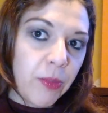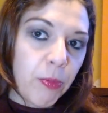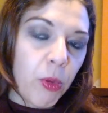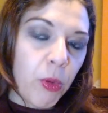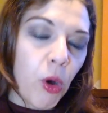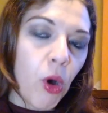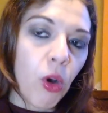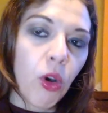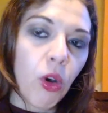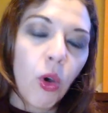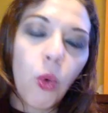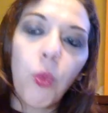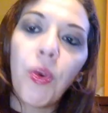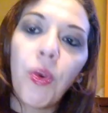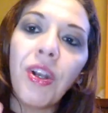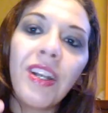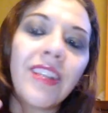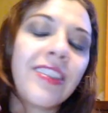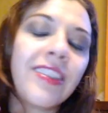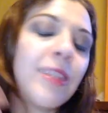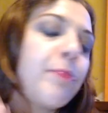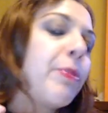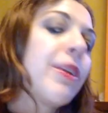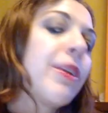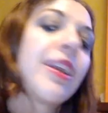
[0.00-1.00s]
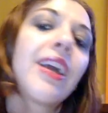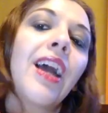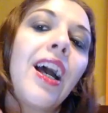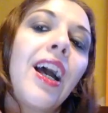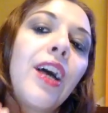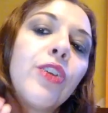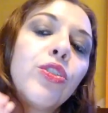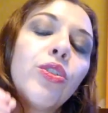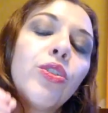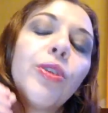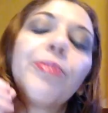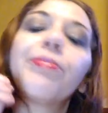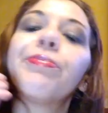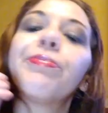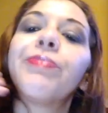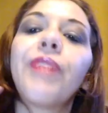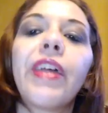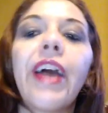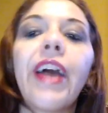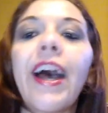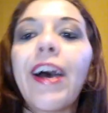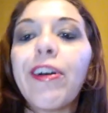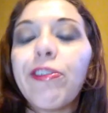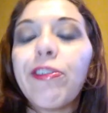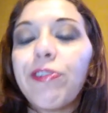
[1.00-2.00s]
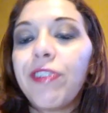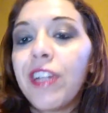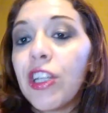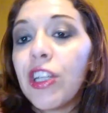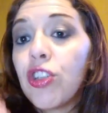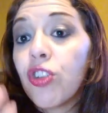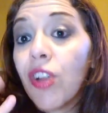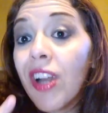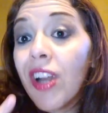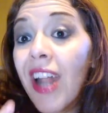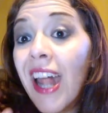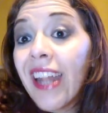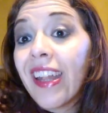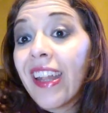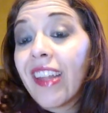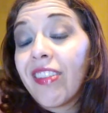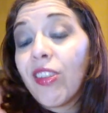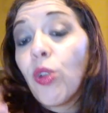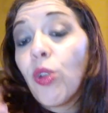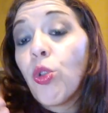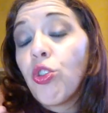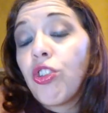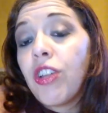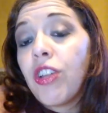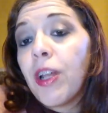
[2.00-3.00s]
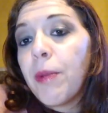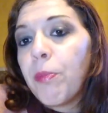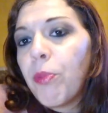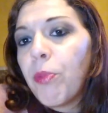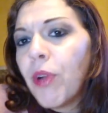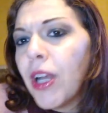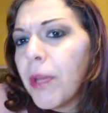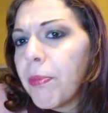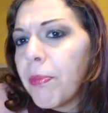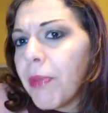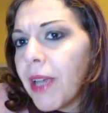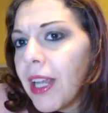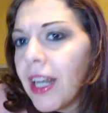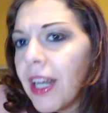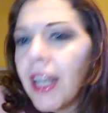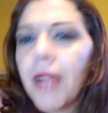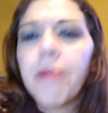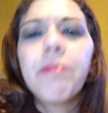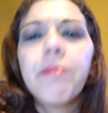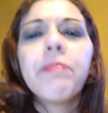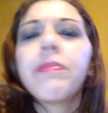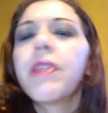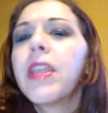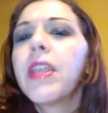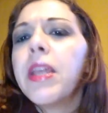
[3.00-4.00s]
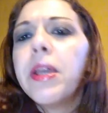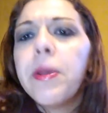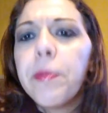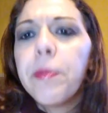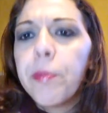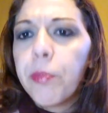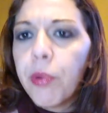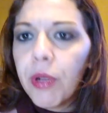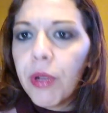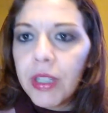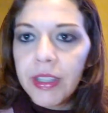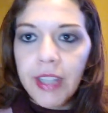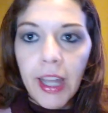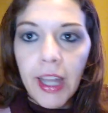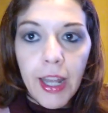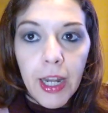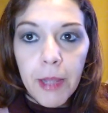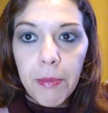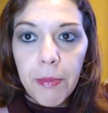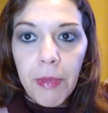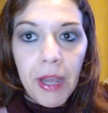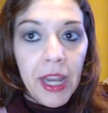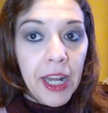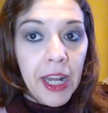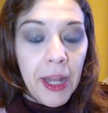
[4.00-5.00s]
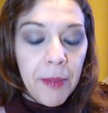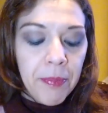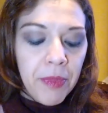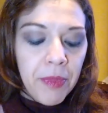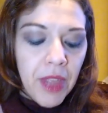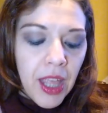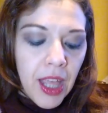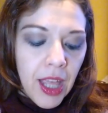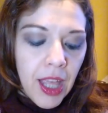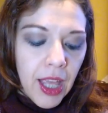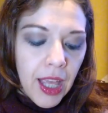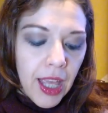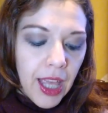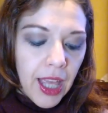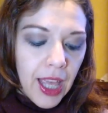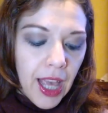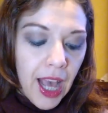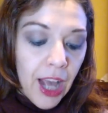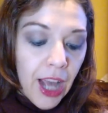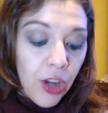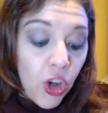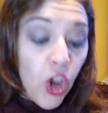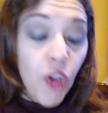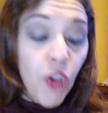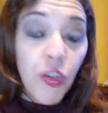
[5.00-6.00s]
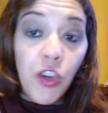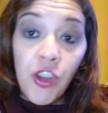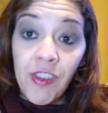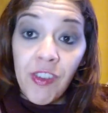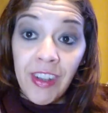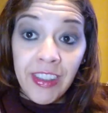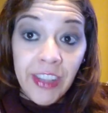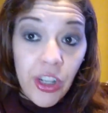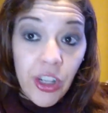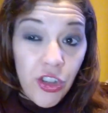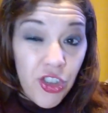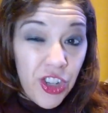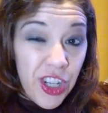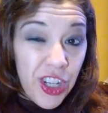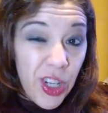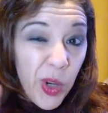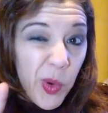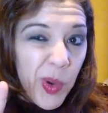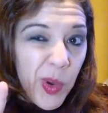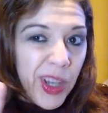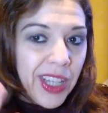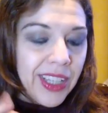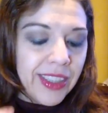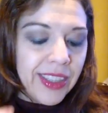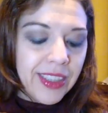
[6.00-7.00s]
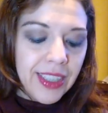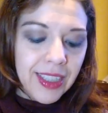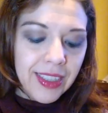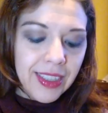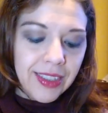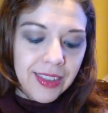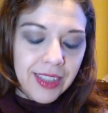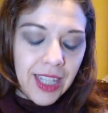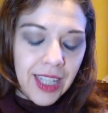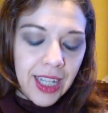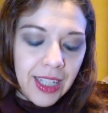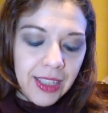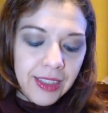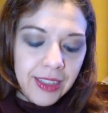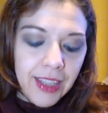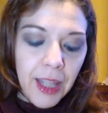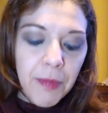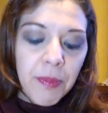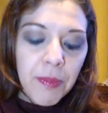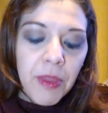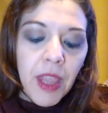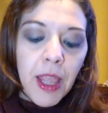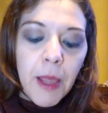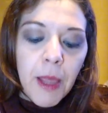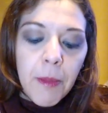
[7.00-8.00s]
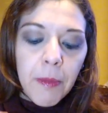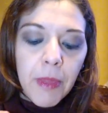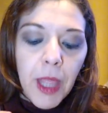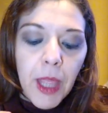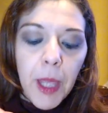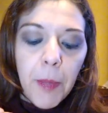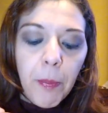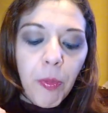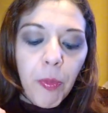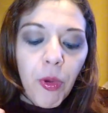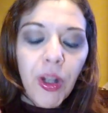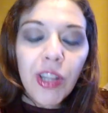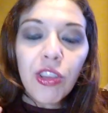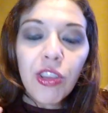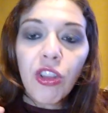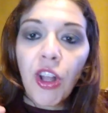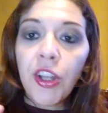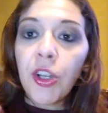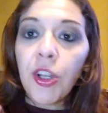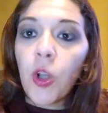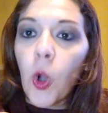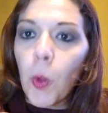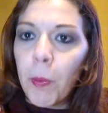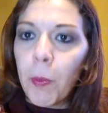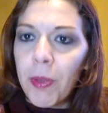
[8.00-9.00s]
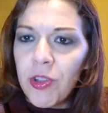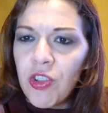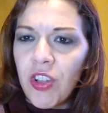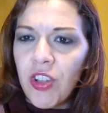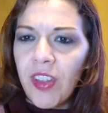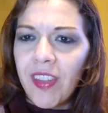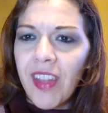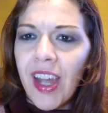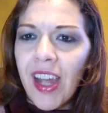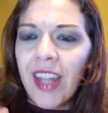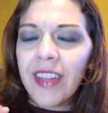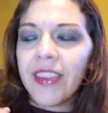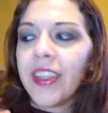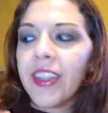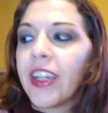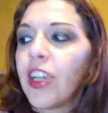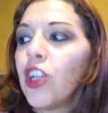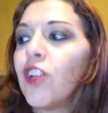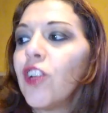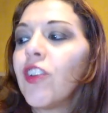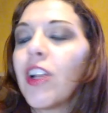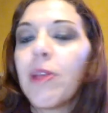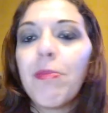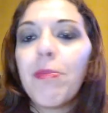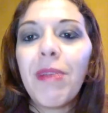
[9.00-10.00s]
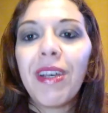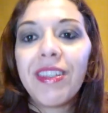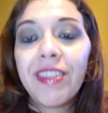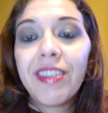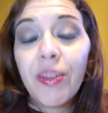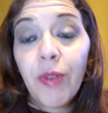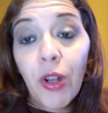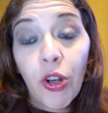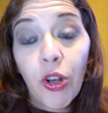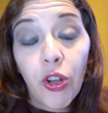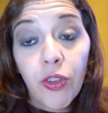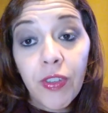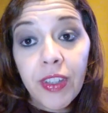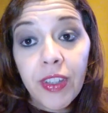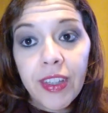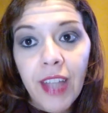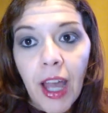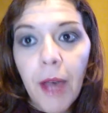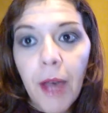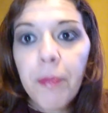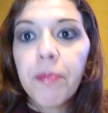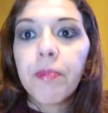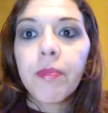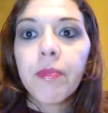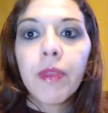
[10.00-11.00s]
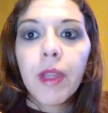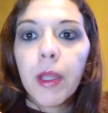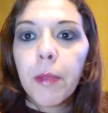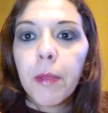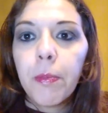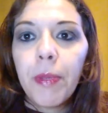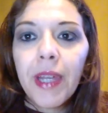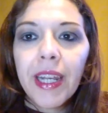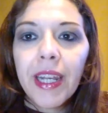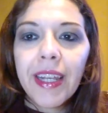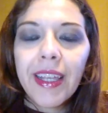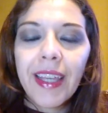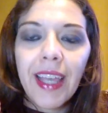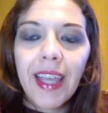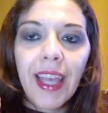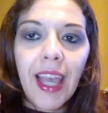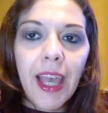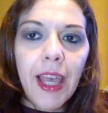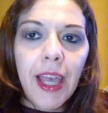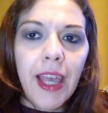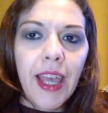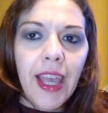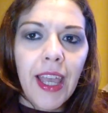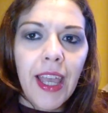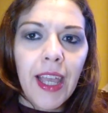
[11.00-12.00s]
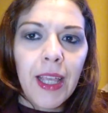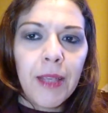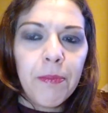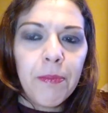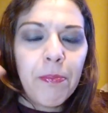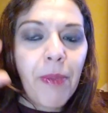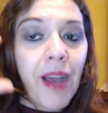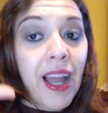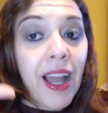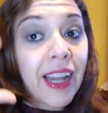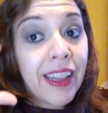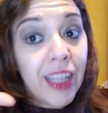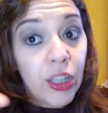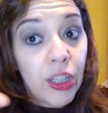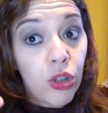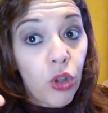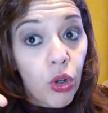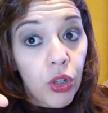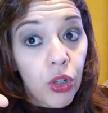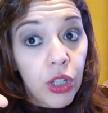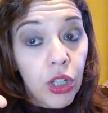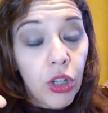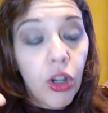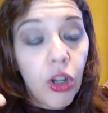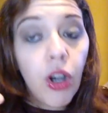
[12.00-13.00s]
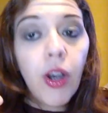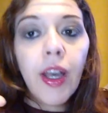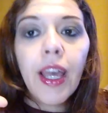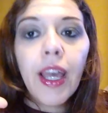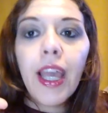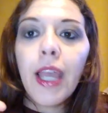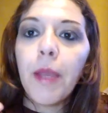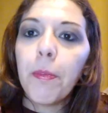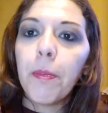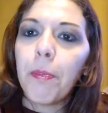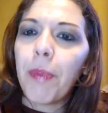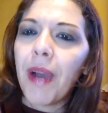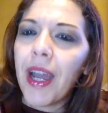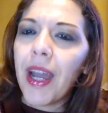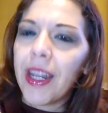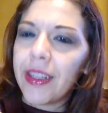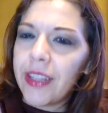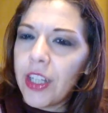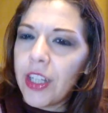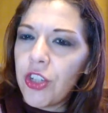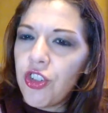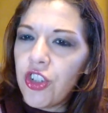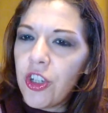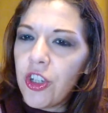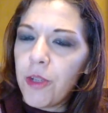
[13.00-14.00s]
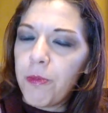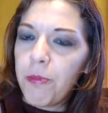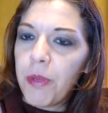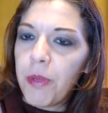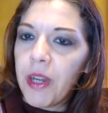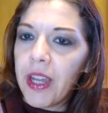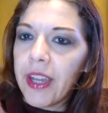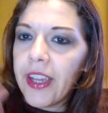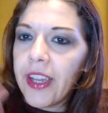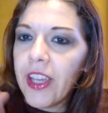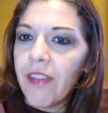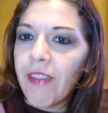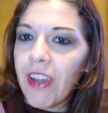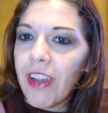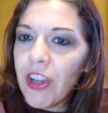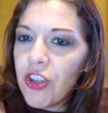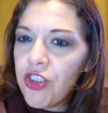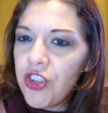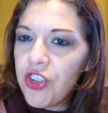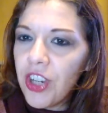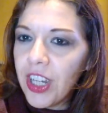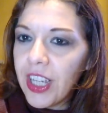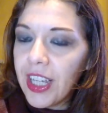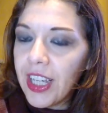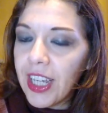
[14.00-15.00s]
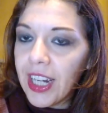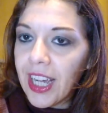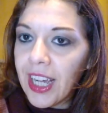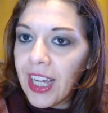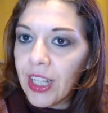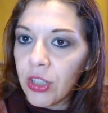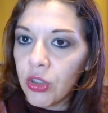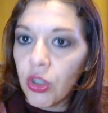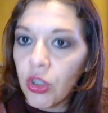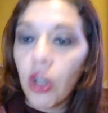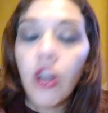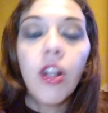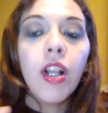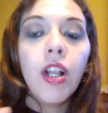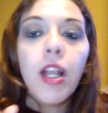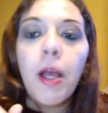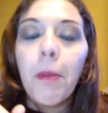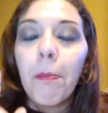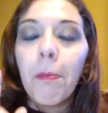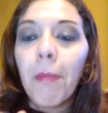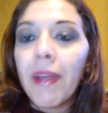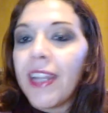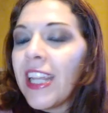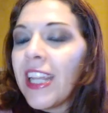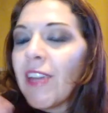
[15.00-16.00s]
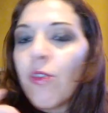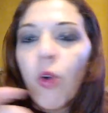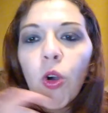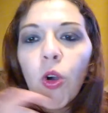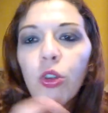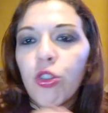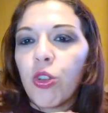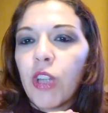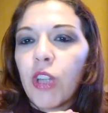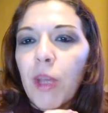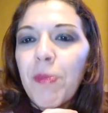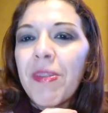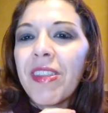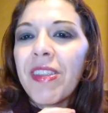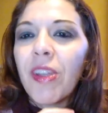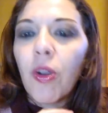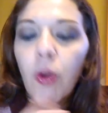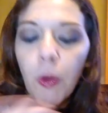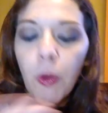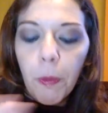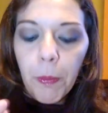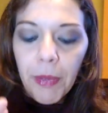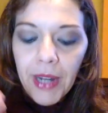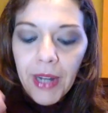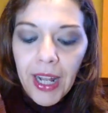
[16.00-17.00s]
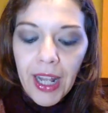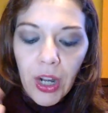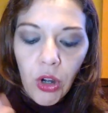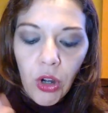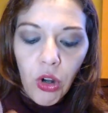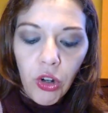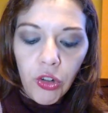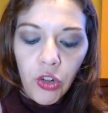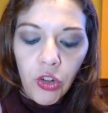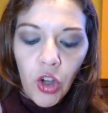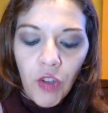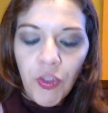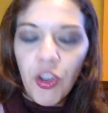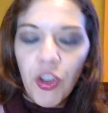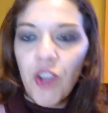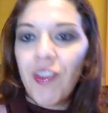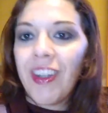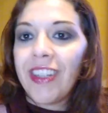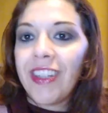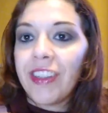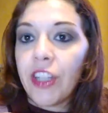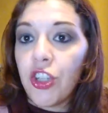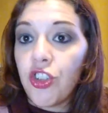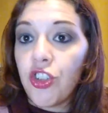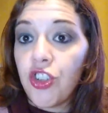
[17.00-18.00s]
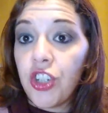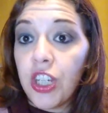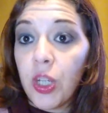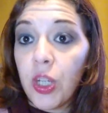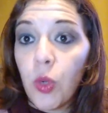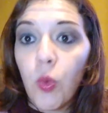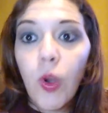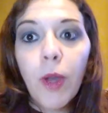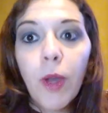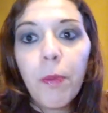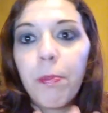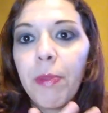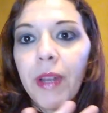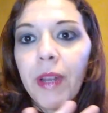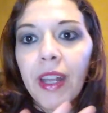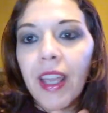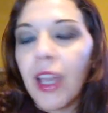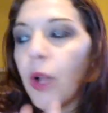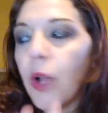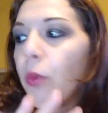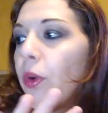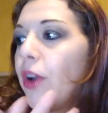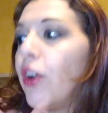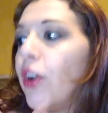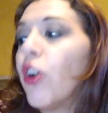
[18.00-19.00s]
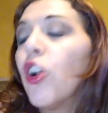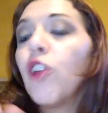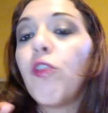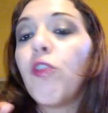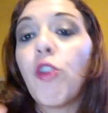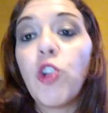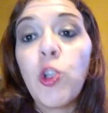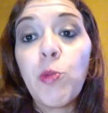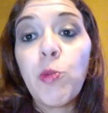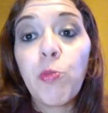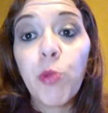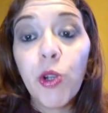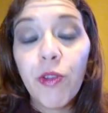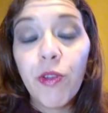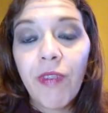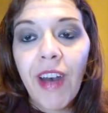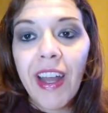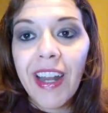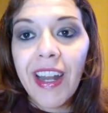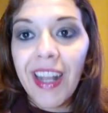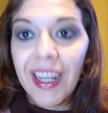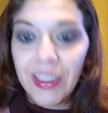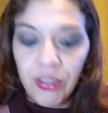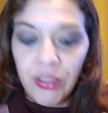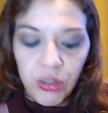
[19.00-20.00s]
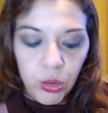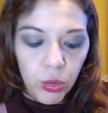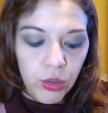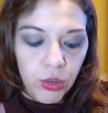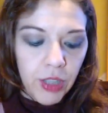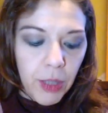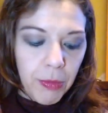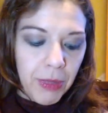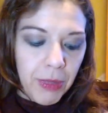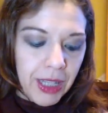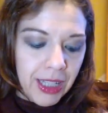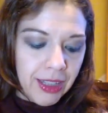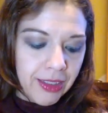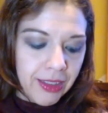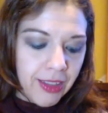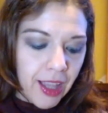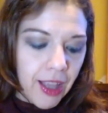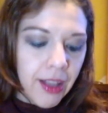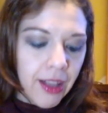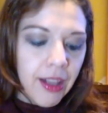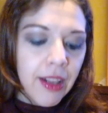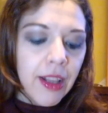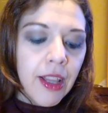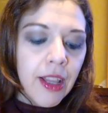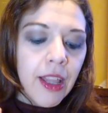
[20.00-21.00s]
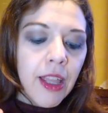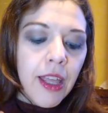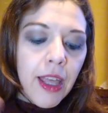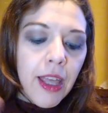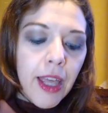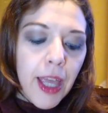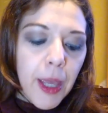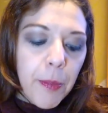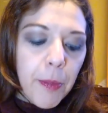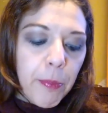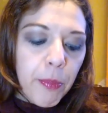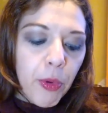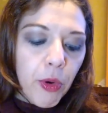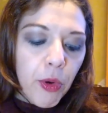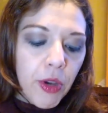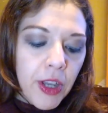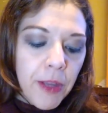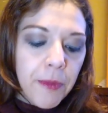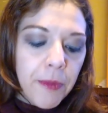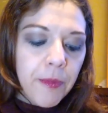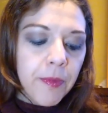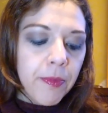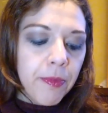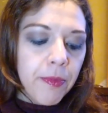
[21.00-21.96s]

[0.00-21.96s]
poco quindi se per caso a fine giornata si lucida un po' la pelle può andare bene a 9,95 interessante e poi il tonico opacizzante che dovrebbe essere una novità perché è in parte tonico e in parte cipria che va shakerato ma devo assolutamente comprarlo a 9,95 perché quello lo voglio provare assolutamente e poi